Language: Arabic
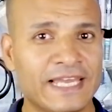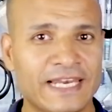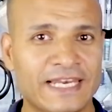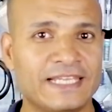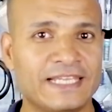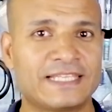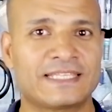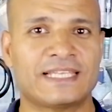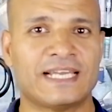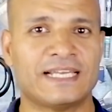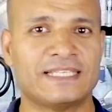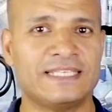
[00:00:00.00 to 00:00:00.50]

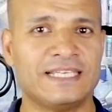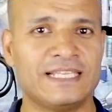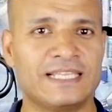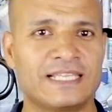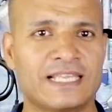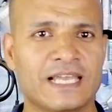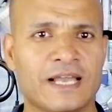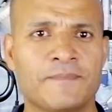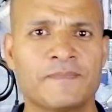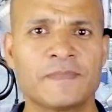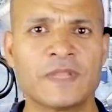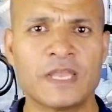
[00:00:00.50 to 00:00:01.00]
للتعديل
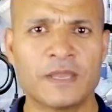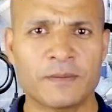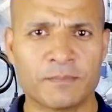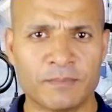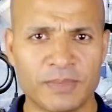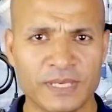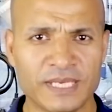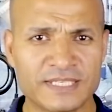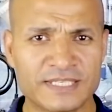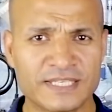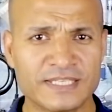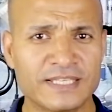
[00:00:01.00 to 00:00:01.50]
ده
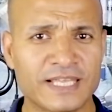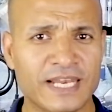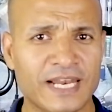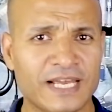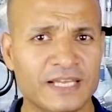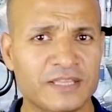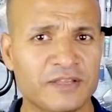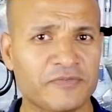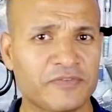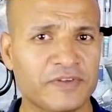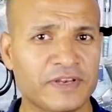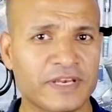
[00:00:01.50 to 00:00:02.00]
بحيث ان
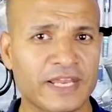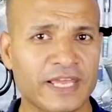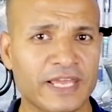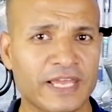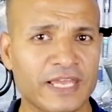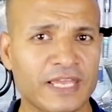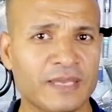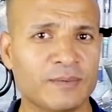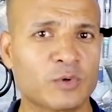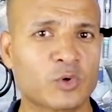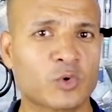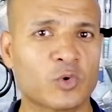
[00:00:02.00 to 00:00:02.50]
الهدف
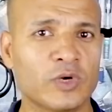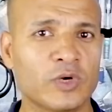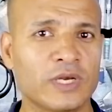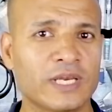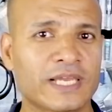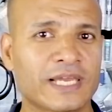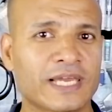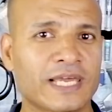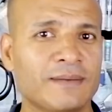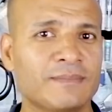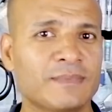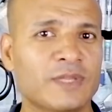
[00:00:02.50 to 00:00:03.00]
النهائي من كل
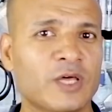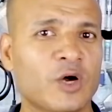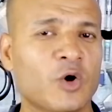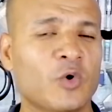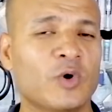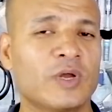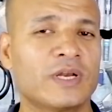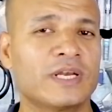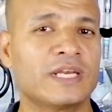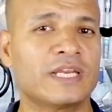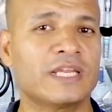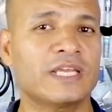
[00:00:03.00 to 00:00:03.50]
الكلام ده هو
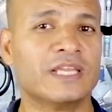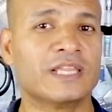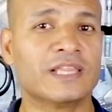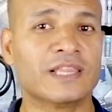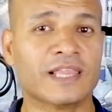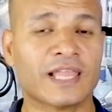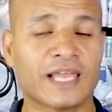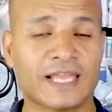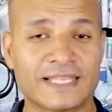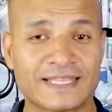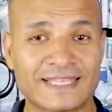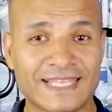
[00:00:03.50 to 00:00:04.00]
ان
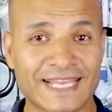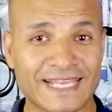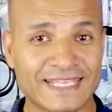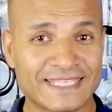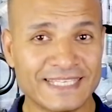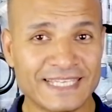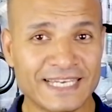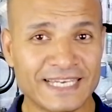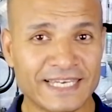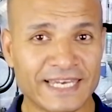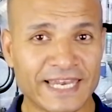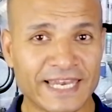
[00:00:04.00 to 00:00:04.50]
يطلع
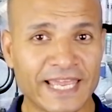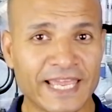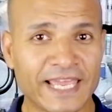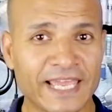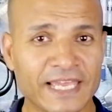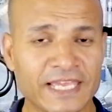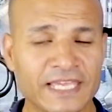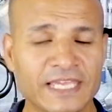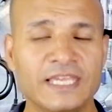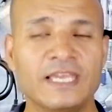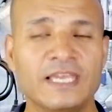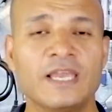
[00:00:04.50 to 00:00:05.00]
التعديل
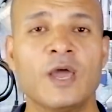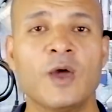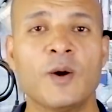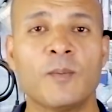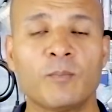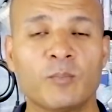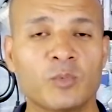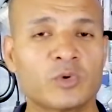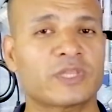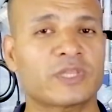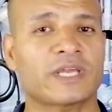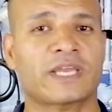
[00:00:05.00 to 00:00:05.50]
النهائي
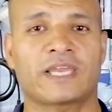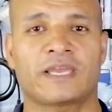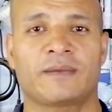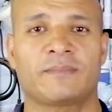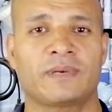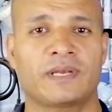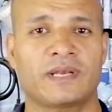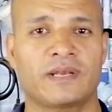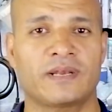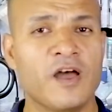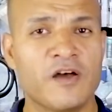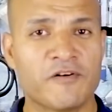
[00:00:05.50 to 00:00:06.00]
متكامل
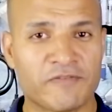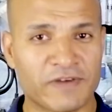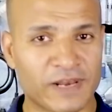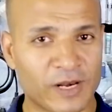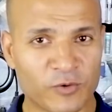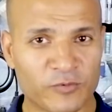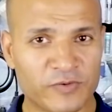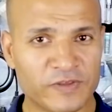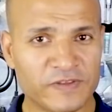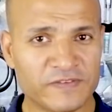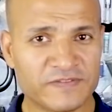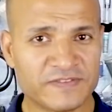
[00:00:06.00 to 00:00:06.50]
فلو
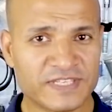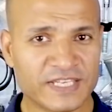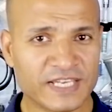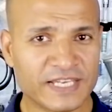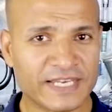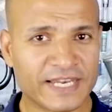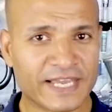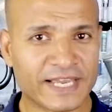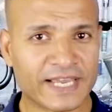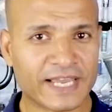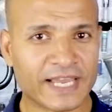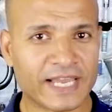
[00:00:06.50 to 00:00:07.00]
في في
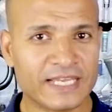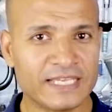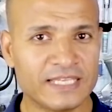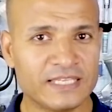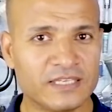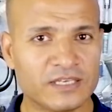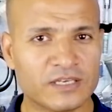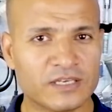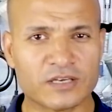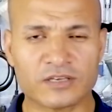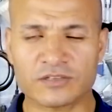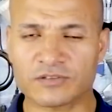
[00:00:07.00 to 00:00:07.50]
ذهنك
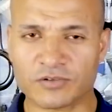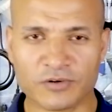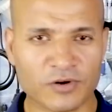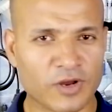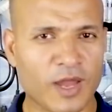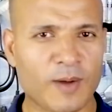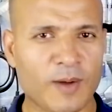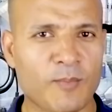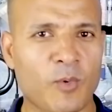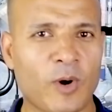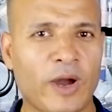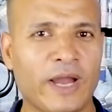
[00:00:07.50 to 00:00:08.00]
اي
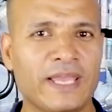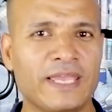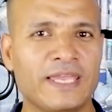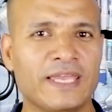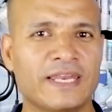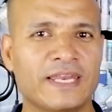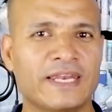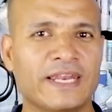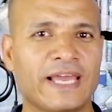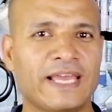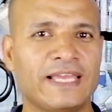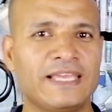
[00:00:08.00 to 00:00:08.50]
اقتراح
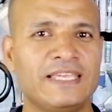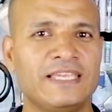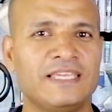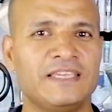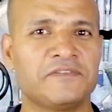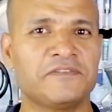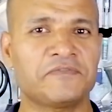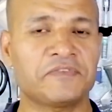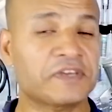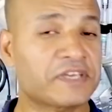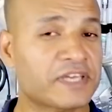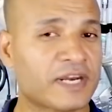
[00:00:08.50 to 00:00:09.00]
معين اي
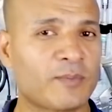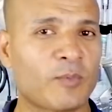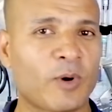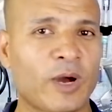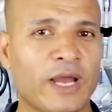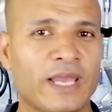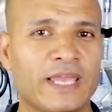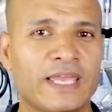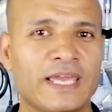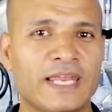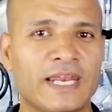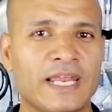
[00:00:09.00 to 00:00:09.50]
فكره
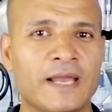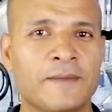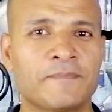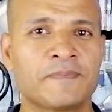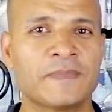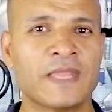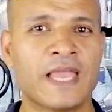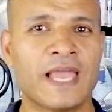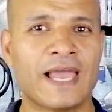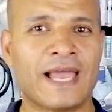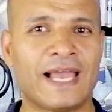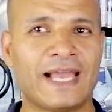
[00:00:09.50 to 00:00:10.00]
معينه
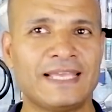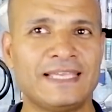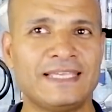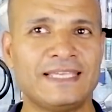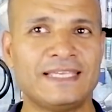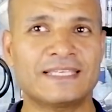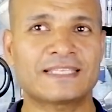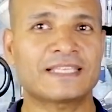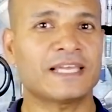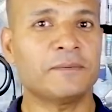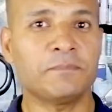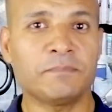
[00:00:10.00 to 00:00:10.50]
اي
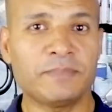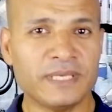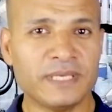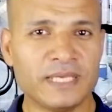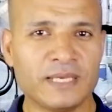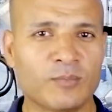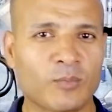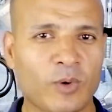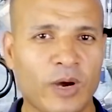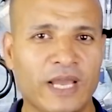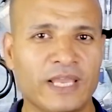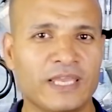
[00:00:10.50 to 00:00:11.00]
تنبيه
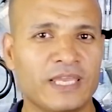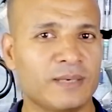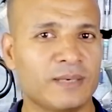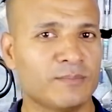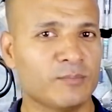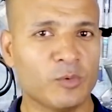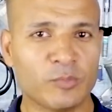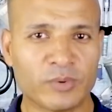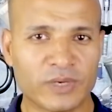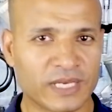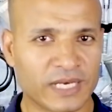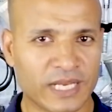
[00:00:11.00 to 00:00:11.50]
معين
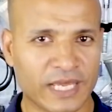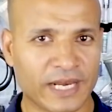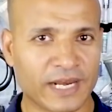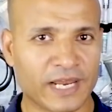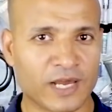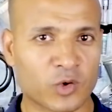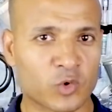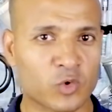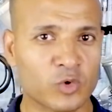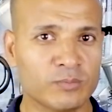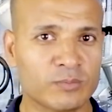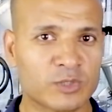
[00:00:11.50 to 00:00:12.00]
ممكن انا
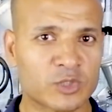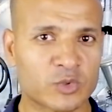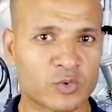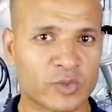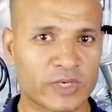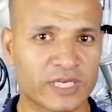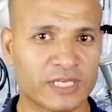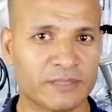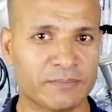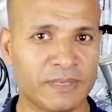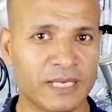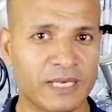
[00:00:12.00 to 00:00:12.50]
اكون مش
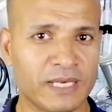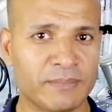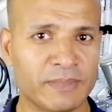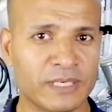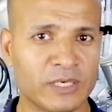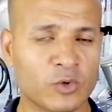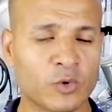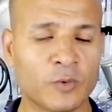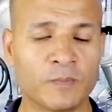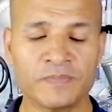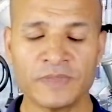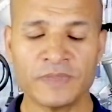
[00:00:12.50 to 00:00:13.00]
واخد بالي
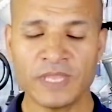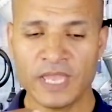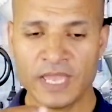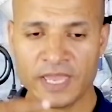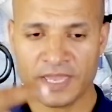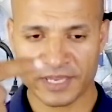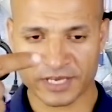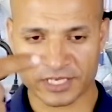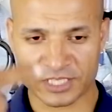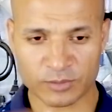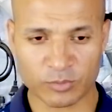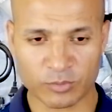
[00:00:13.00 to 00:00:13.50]
منه
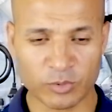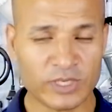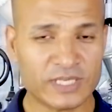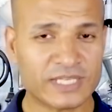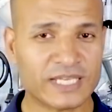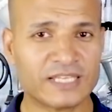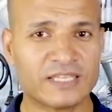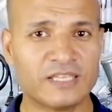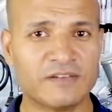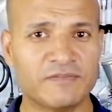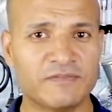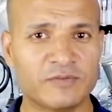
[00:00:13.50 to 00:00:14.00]
اكتبوا لي
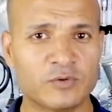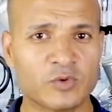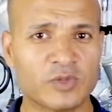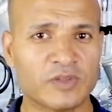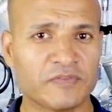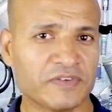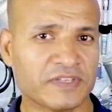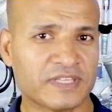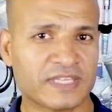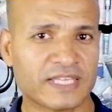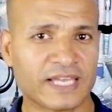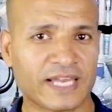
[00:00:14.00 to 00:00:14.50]
تحت الفيديو ده في
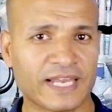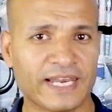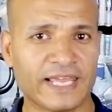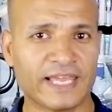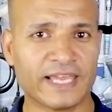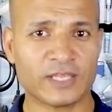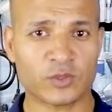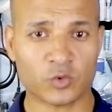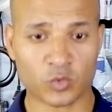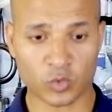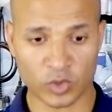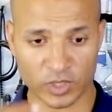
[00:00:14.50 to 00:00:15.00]

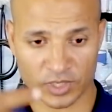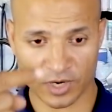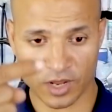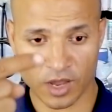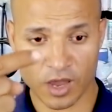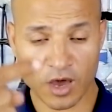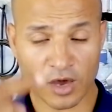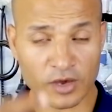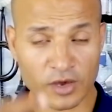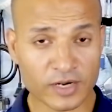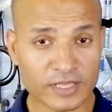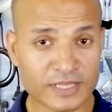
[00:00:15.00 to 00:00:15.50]
التعليقات وانا
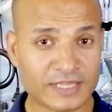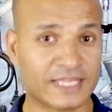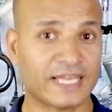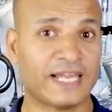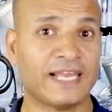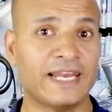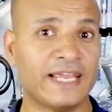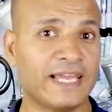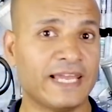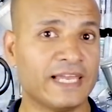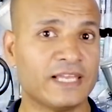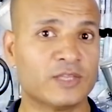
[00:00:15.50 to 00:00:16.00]
هقرا
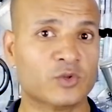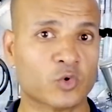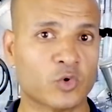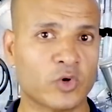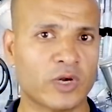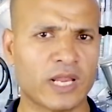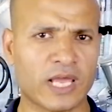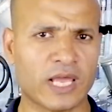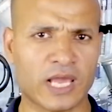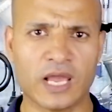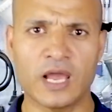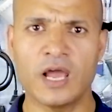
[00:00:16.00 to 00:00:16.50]
التعليقات
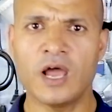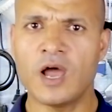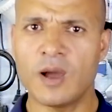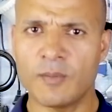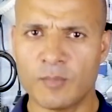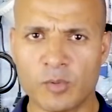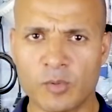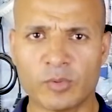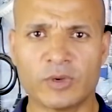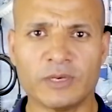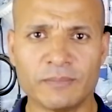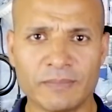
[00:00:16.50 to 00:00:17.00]
كلها
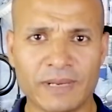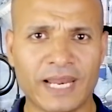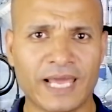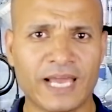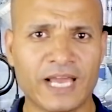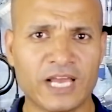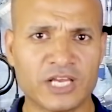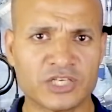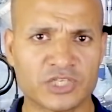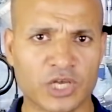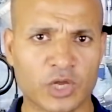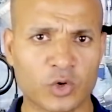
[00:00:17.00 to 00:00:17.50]
ممكن ما
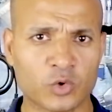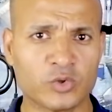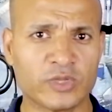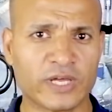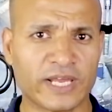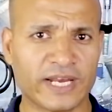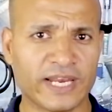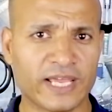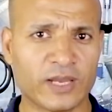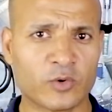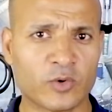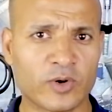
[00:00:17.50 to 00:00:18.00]
الحقش ارد
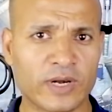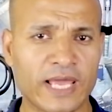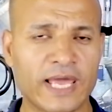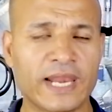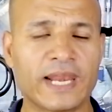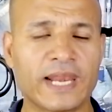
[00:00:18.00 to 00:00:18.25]
عليها كلها